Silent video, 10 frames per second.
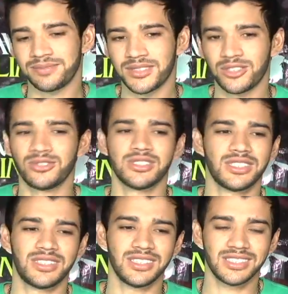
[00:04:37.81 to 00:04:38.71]
Então, com
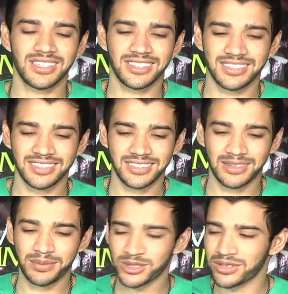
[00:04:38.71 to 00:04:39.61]
certeza,
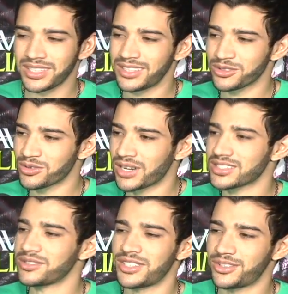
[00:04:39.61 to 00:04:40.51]
a pessoa que tem Deus no
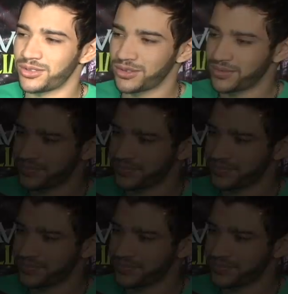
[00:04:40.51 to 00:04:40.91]
coração tem tudo.